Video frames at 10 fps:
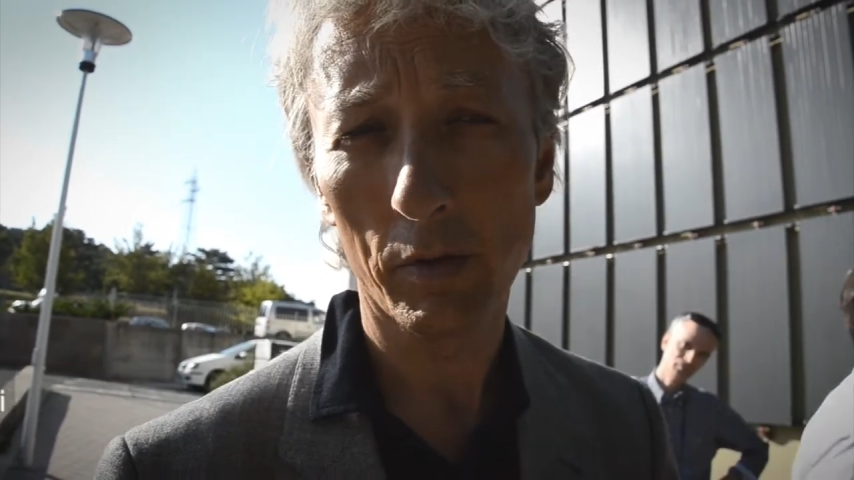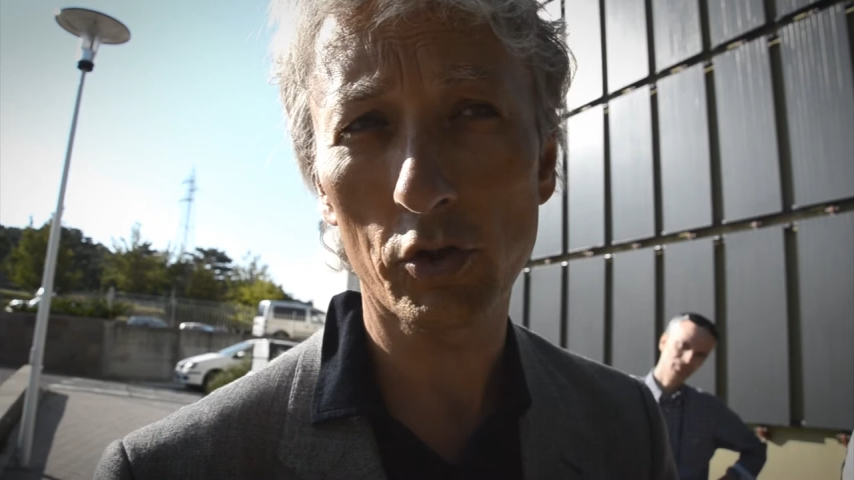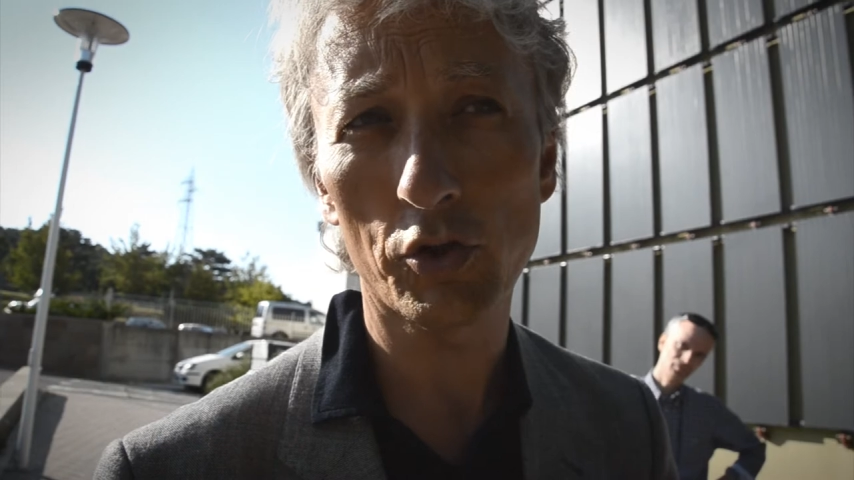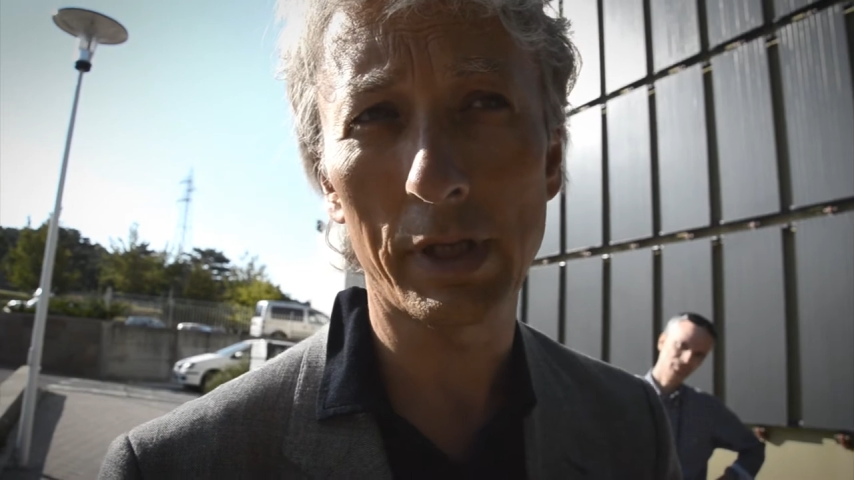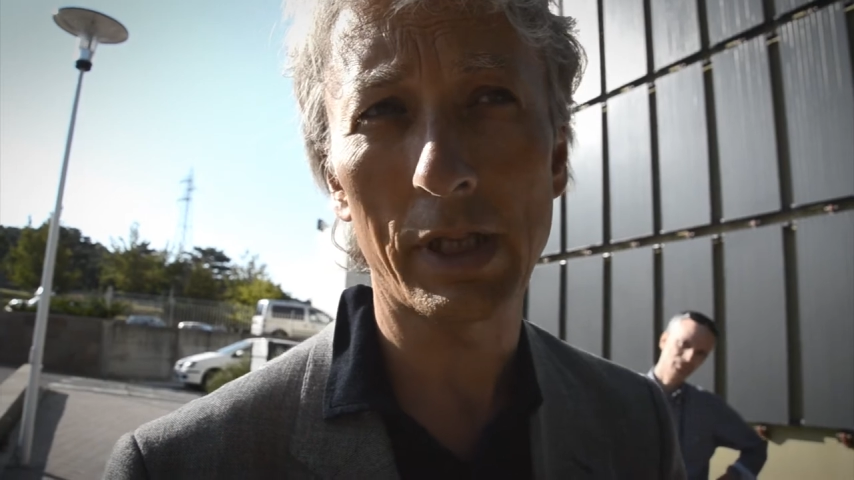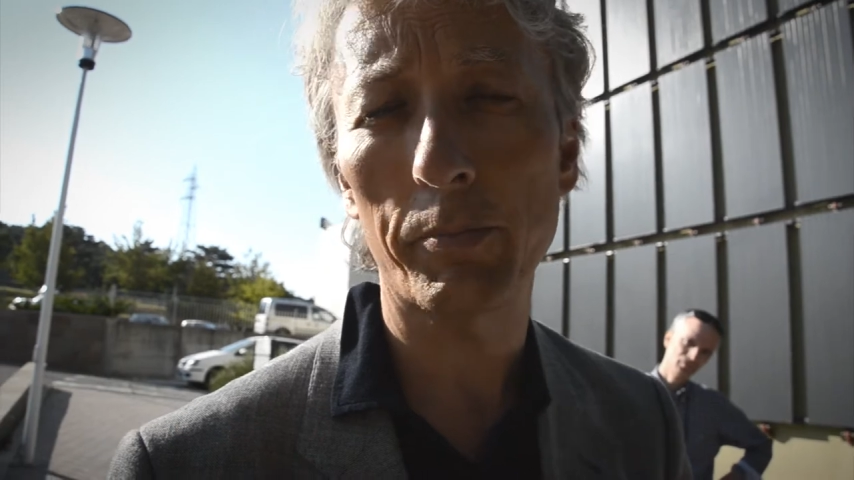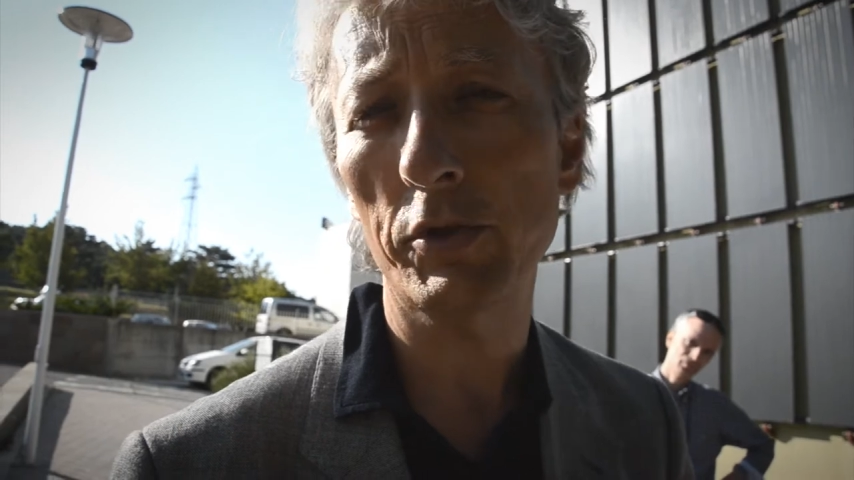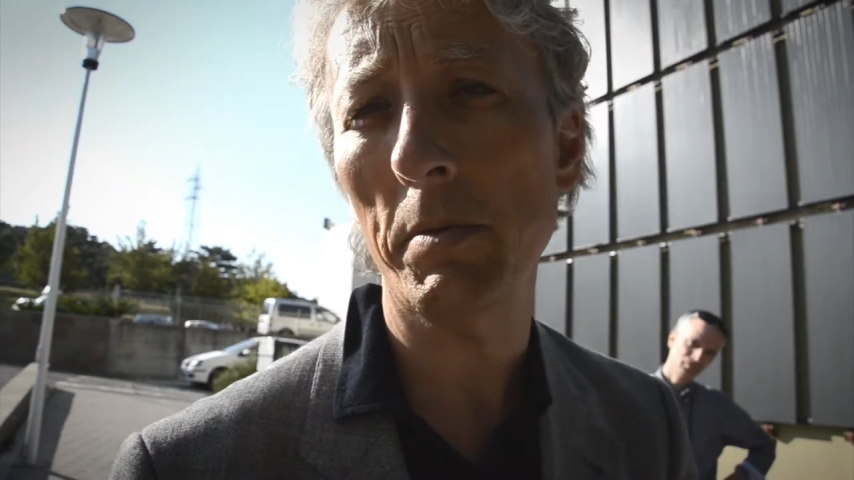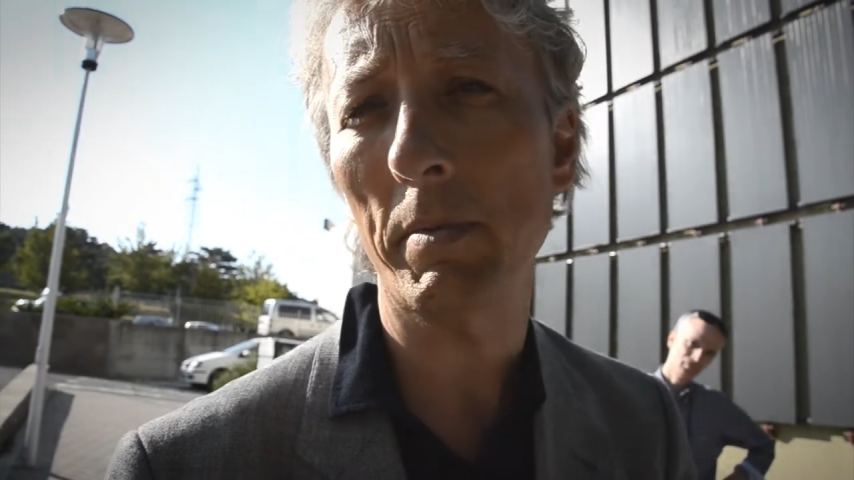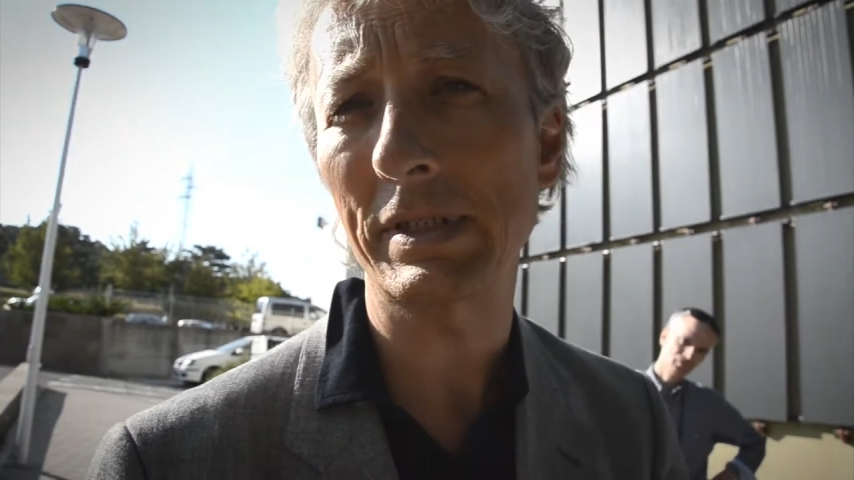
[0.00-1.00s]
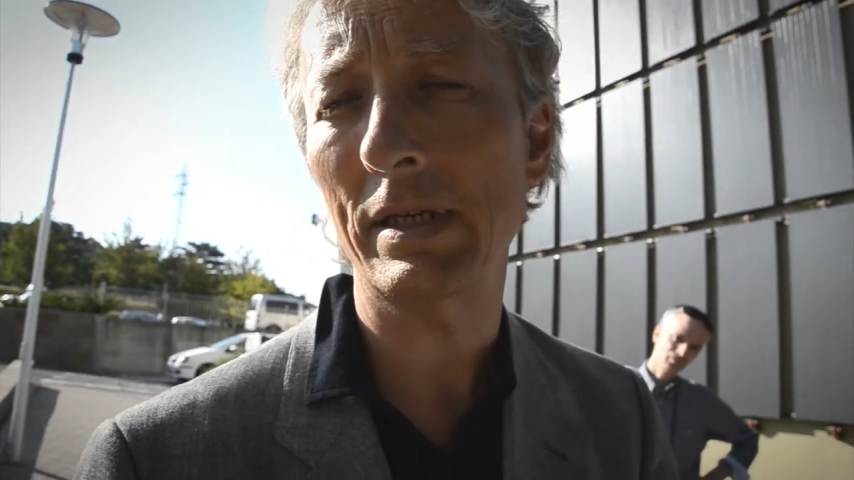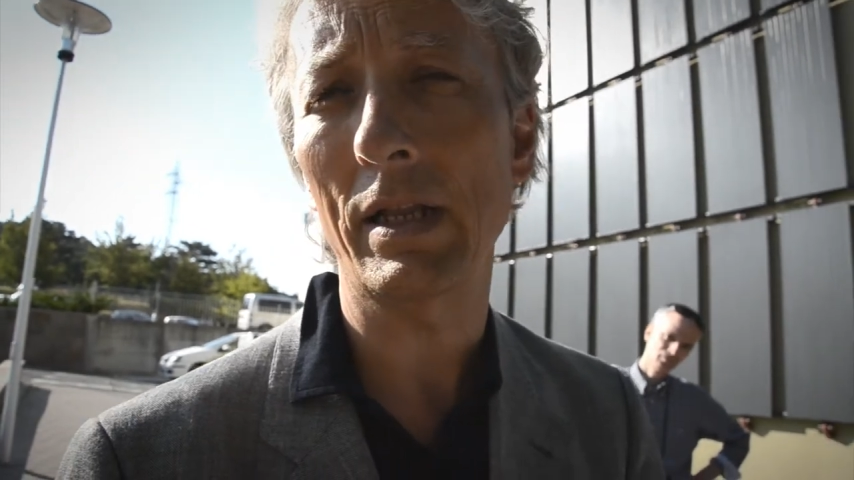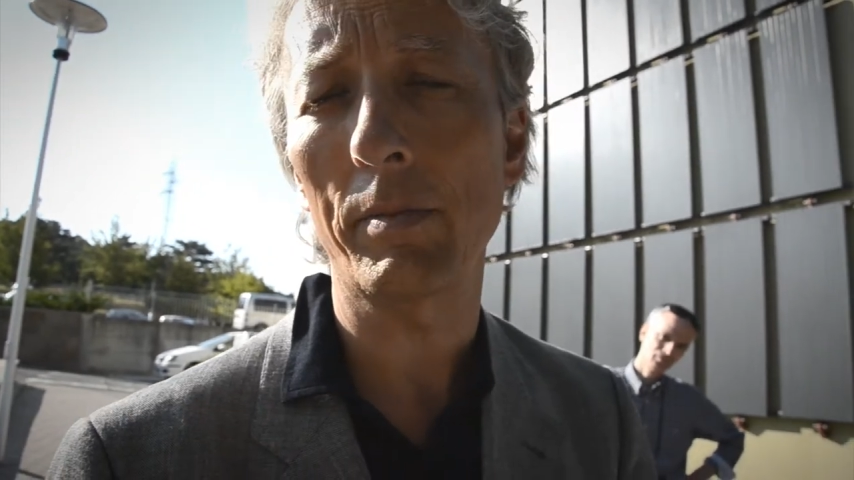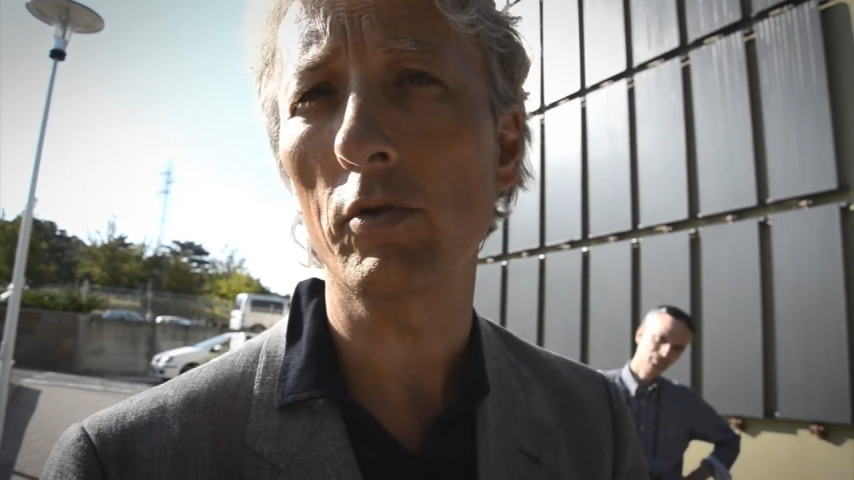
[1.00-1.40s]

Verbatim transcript: Questo ci renderà possibile passare dalla